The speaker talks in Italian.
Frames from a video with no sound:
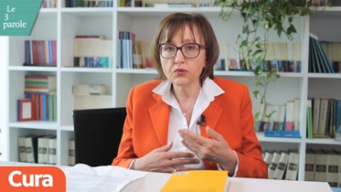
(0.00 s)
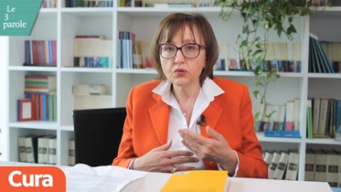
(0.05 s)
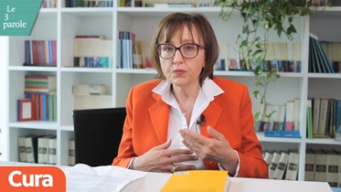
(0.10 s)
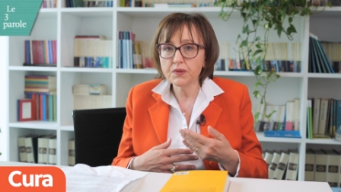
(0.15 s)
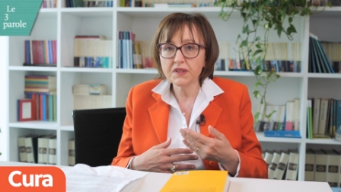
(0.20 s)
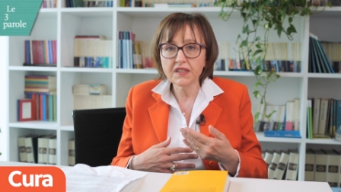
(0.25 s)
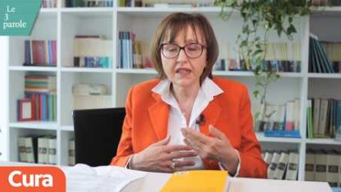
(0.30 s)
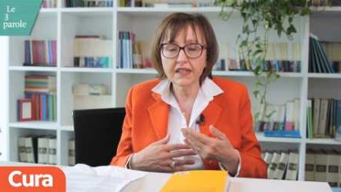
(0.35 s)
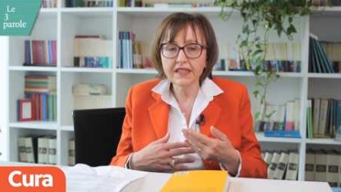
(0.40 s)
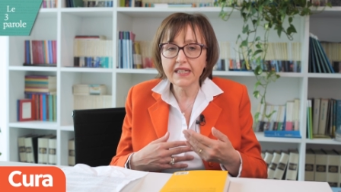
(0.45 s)

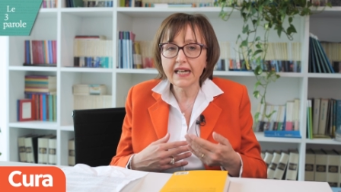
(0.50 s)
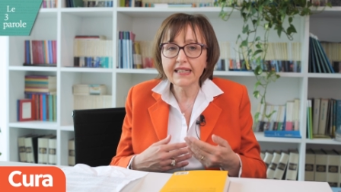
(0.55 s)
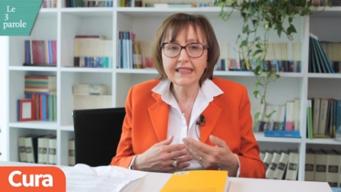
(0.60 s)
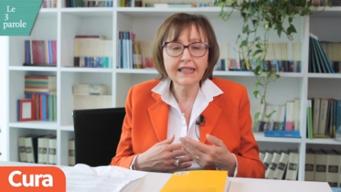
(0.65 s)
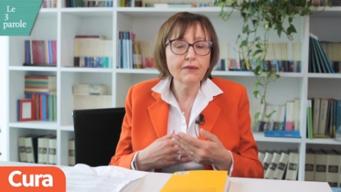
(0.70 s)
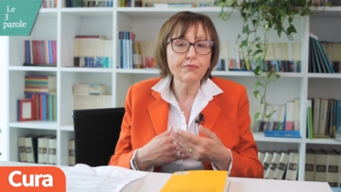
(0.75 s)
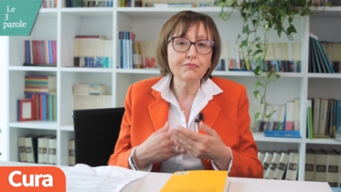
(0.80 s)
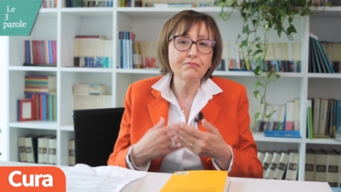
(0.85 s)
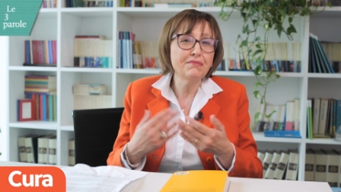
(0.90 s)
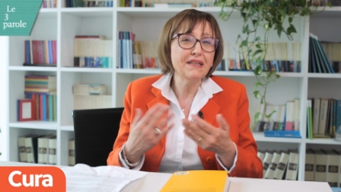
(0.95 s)

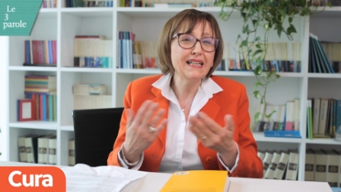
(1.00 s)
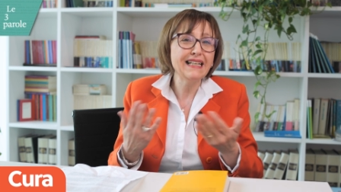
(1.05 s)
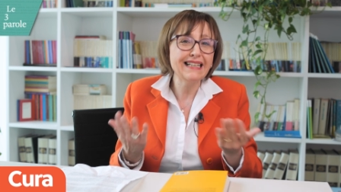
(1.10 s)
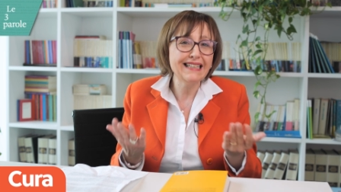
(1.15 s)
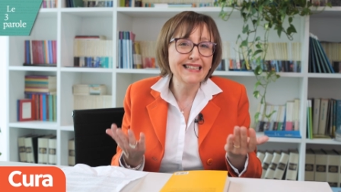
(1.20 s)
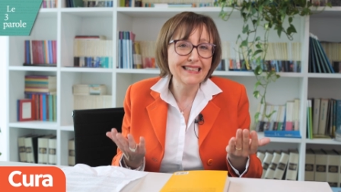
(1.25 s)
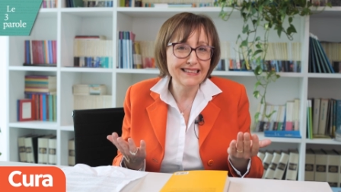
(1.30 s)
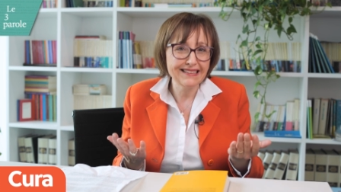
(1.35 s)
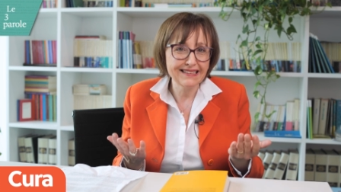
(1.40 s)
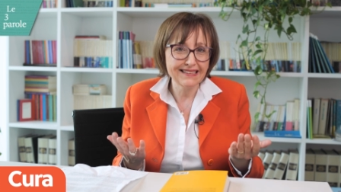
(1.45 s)
subsahariana
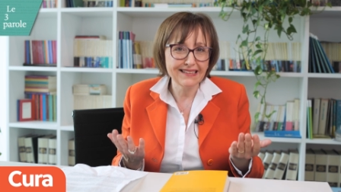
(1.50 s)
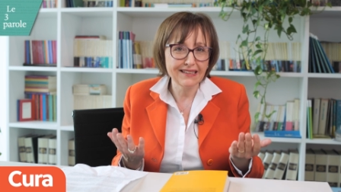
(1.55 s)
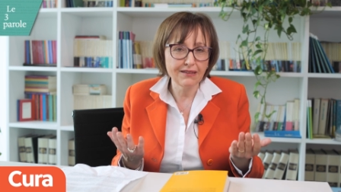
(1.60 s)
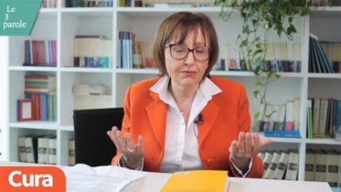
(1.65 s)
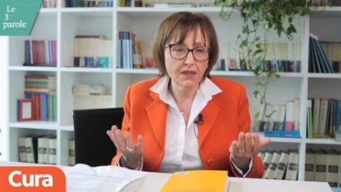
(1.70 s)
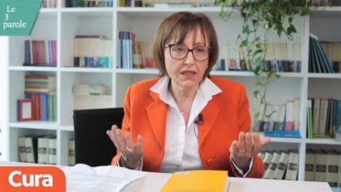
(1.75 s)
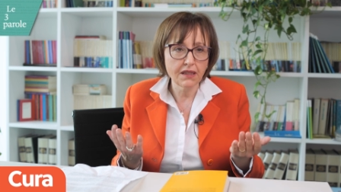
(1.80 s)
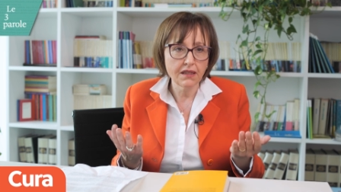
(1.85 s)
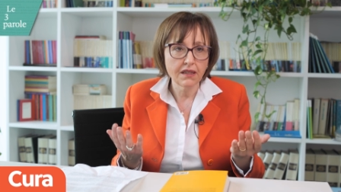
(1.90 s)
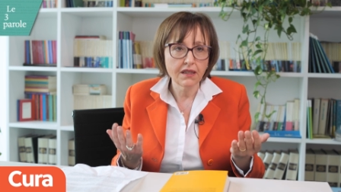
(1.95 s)

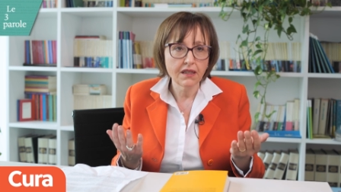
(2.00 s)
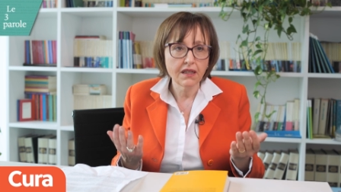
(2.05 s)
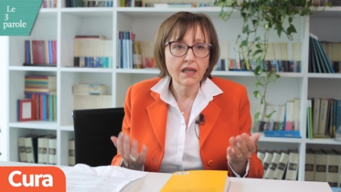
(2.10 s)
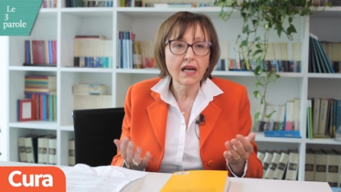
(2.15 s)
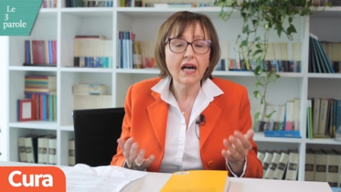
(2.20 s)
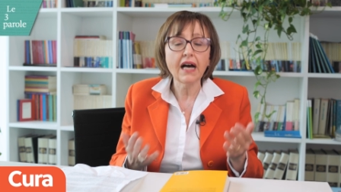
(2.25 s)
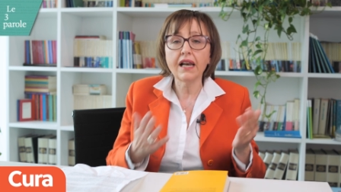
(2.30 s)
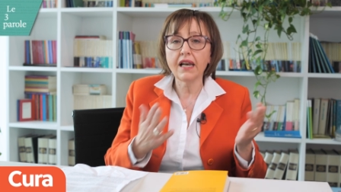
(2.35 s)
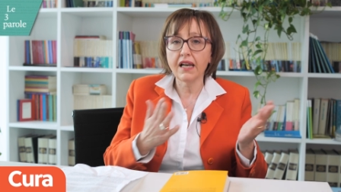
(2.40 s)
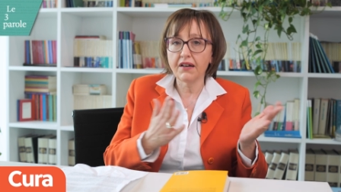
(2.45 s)
bellissimi,
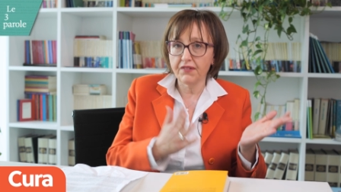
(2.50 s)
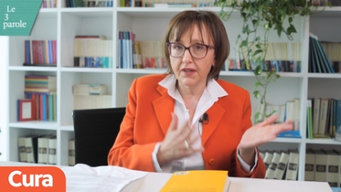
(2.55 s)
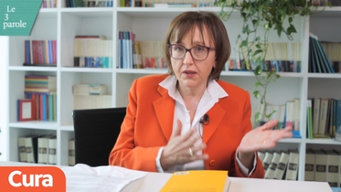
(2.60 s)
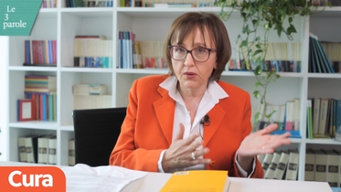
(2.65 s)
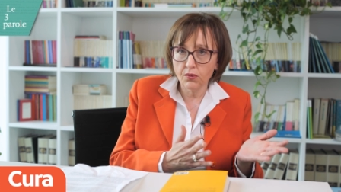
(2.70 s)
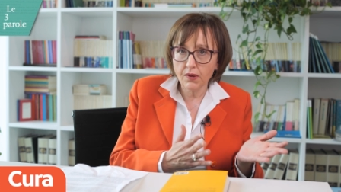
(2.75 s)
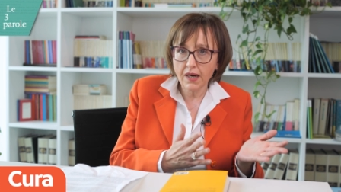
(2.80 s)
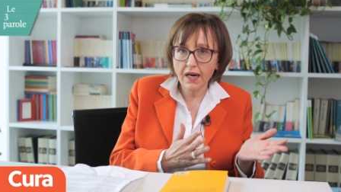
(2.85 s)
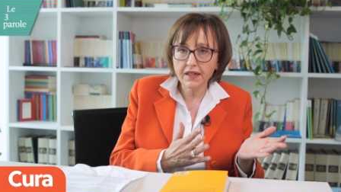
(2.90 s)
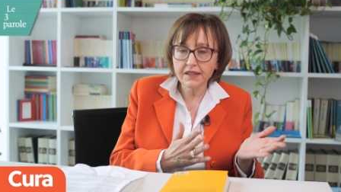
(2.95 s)

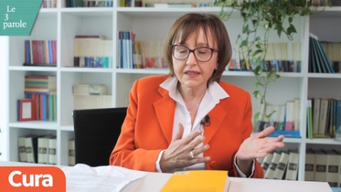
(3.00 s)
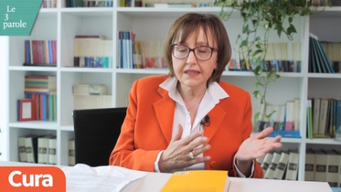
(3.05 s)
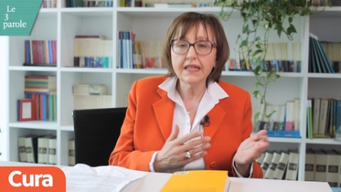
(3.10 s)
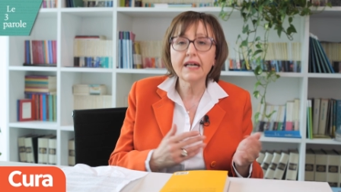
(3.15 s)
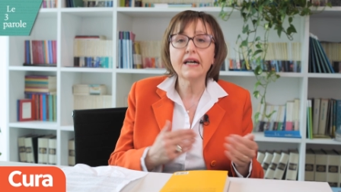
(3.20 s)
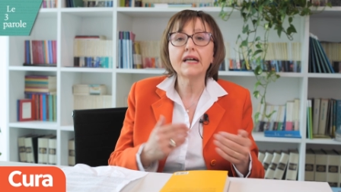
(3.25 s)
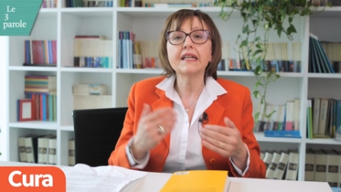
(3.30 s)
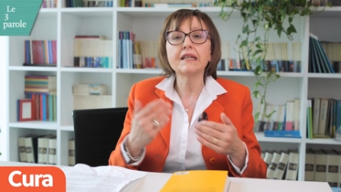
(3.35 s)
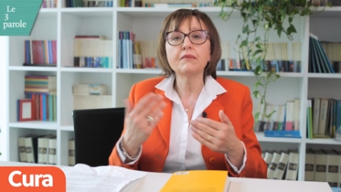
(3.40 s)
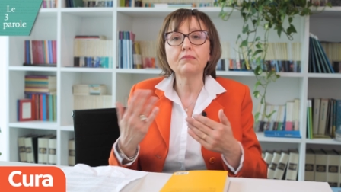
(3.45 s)

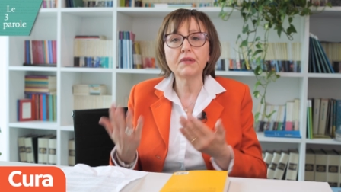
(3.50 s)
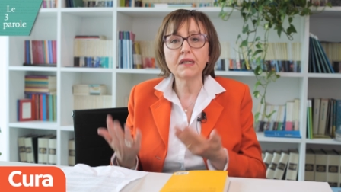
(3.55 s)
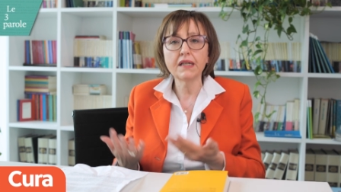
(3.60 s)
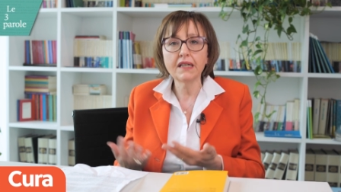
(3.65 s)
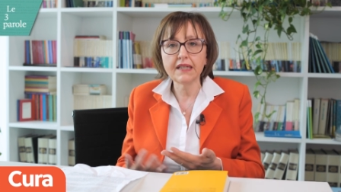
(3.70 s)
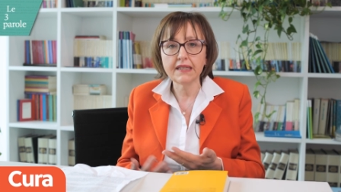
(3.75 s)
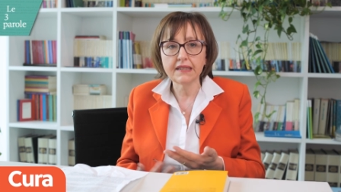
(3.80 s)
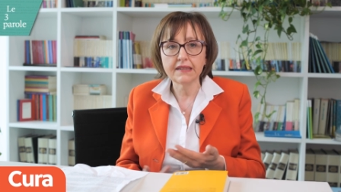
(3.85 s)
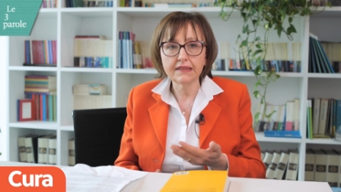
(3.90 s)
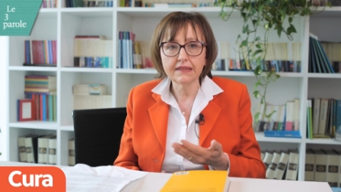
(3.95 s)
all'avanguardia e
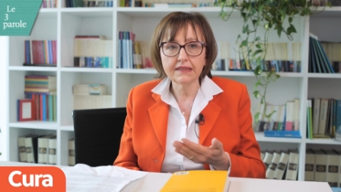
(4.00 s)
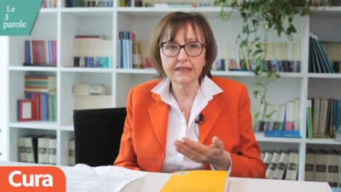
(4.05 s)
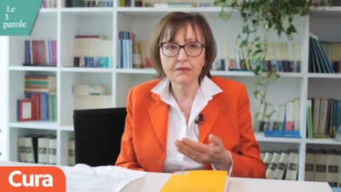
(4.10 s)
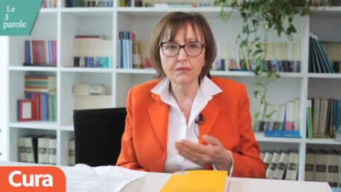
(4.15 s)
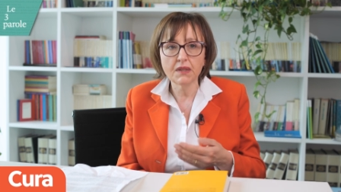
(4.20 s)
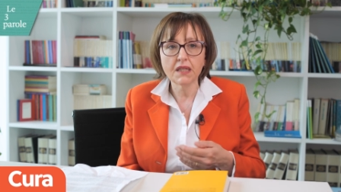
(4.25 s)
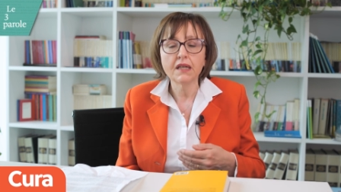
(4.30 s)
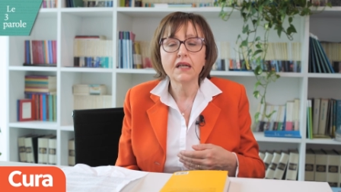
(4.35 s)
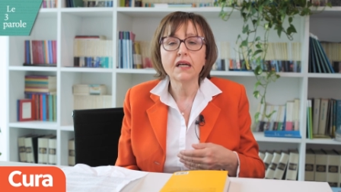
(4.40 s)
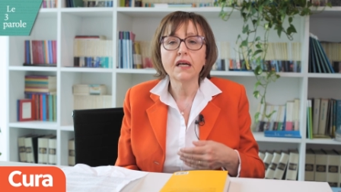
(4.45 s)

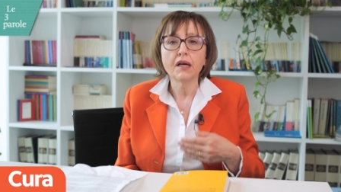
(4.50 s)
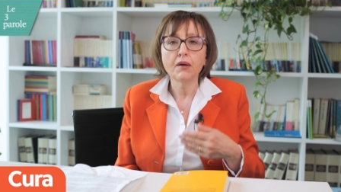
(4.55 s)
bellissimi,